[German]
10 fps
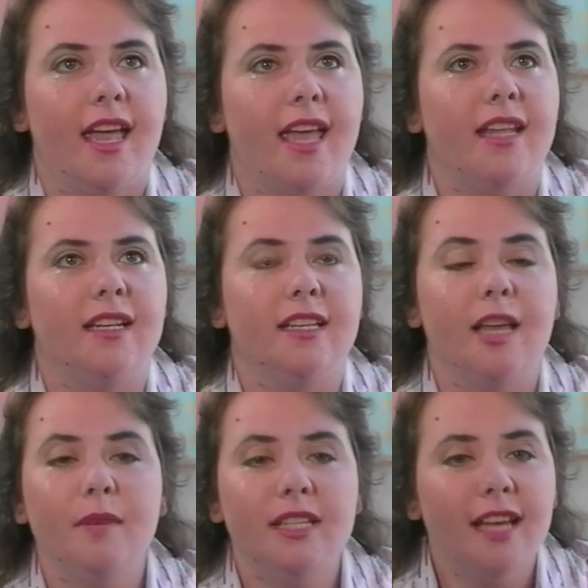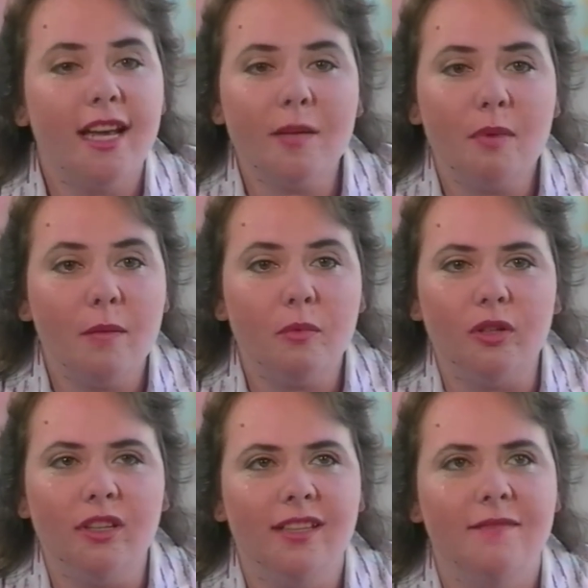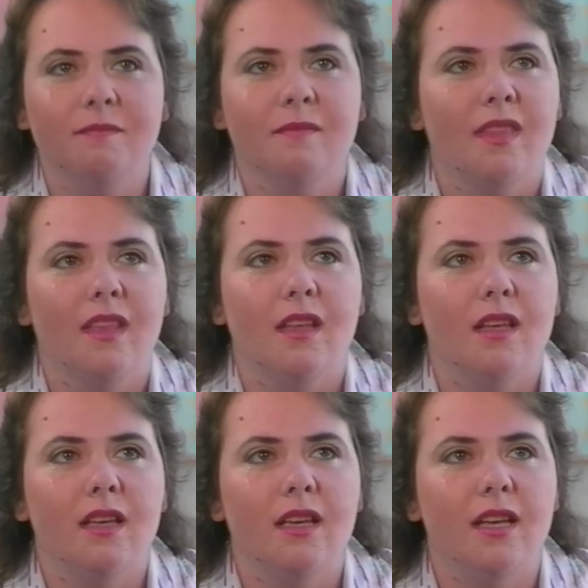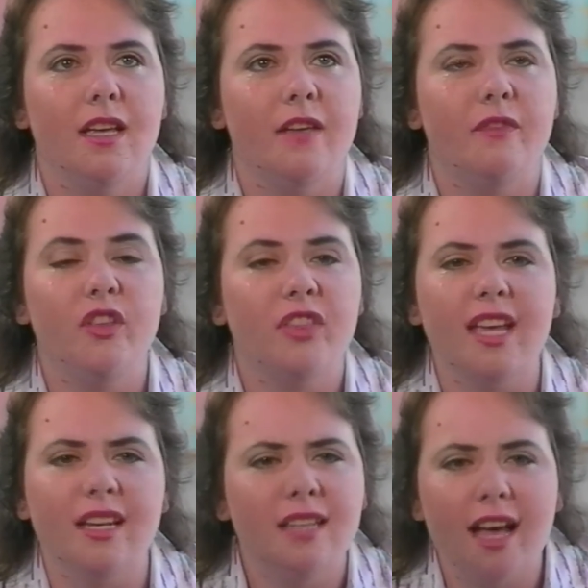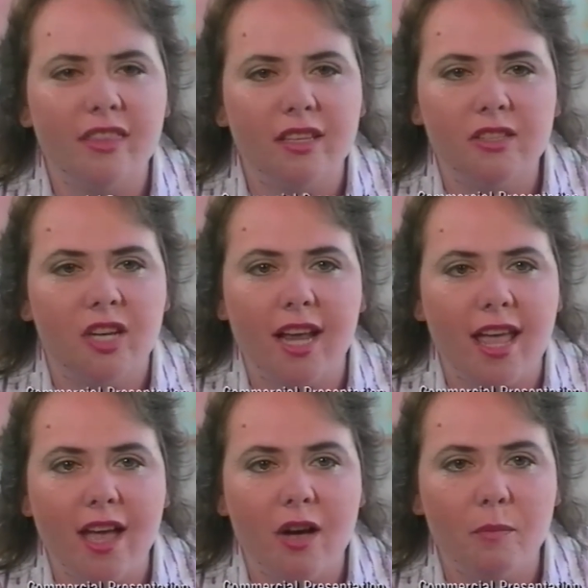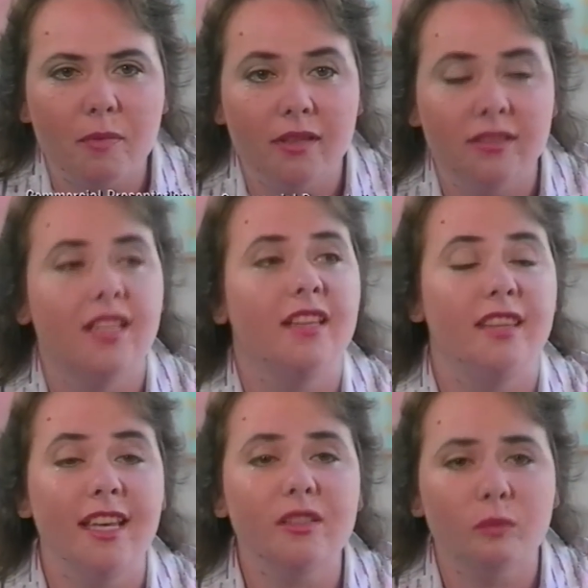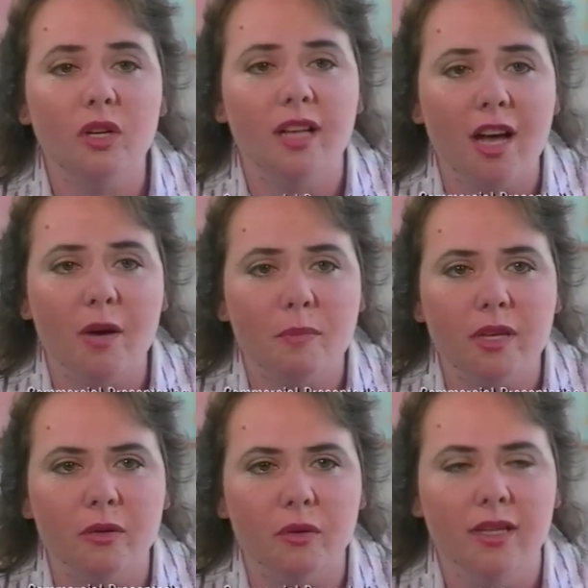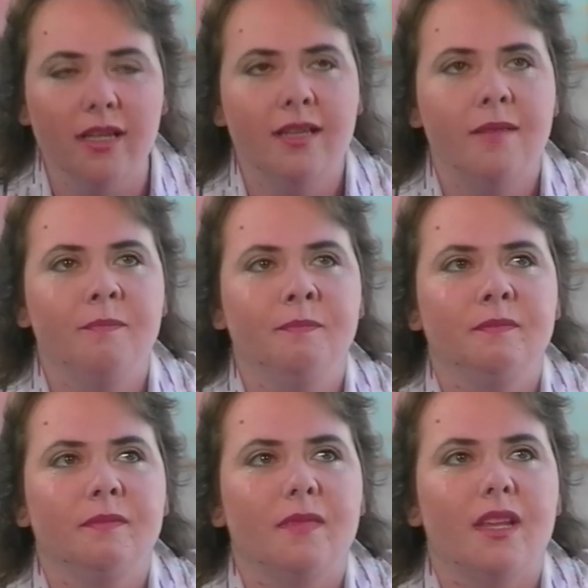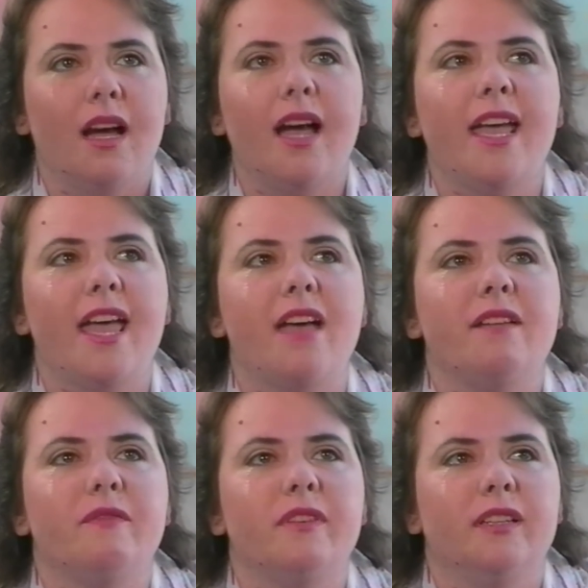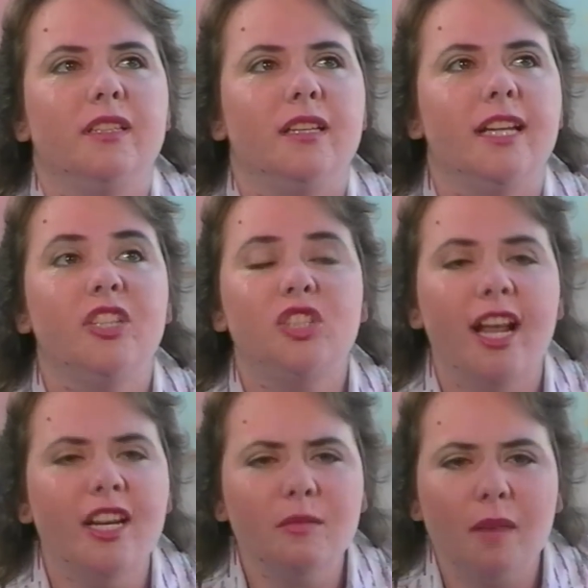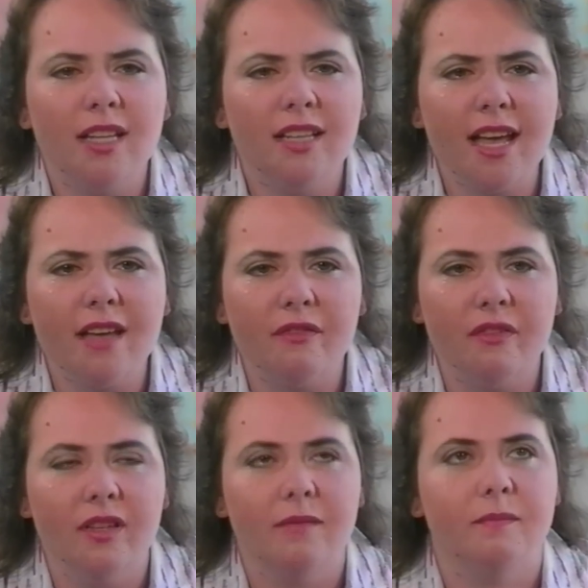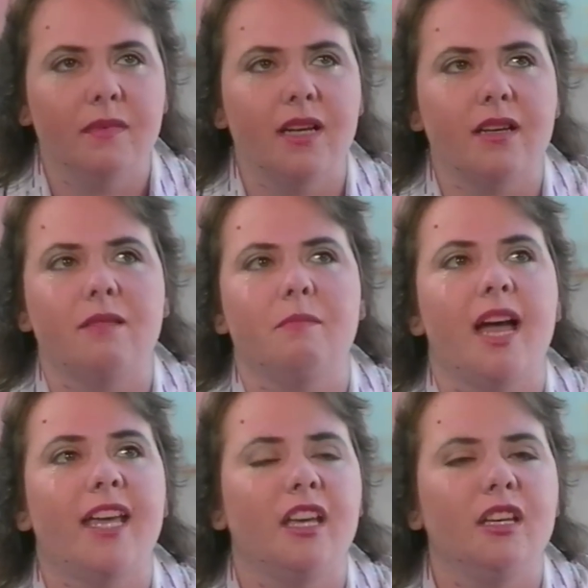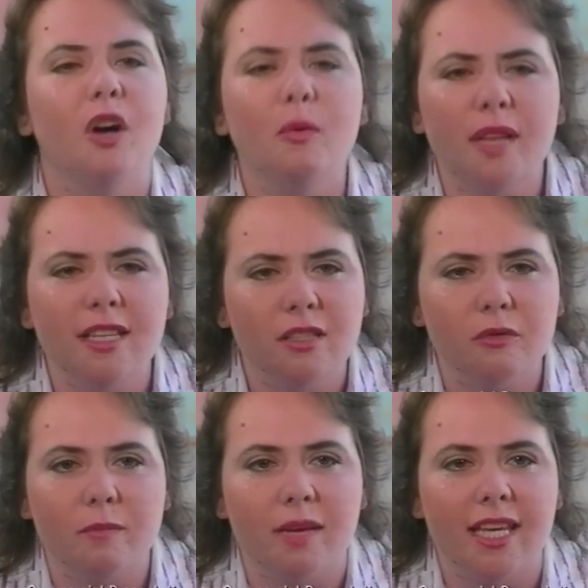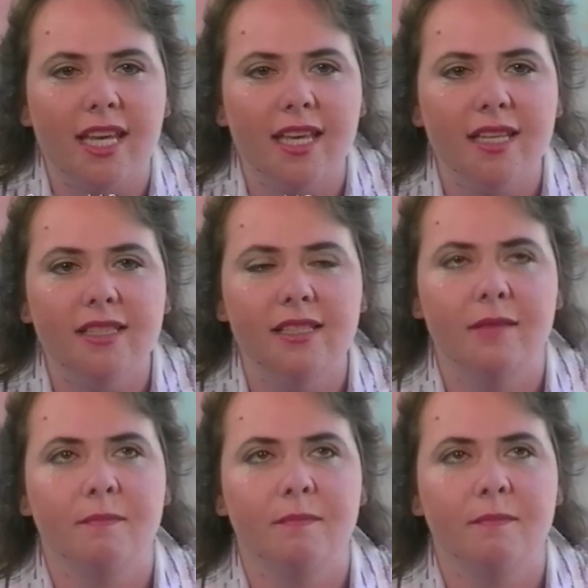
Und ich muss Ihnen echt sagen, wenn Sie glauben, nichts kann Ihnen helfen, das wird Ihnen helfen. Es wirkt. Ich lebe jetzt. Ähm, ich kann mit meinen Kindern ausgehen.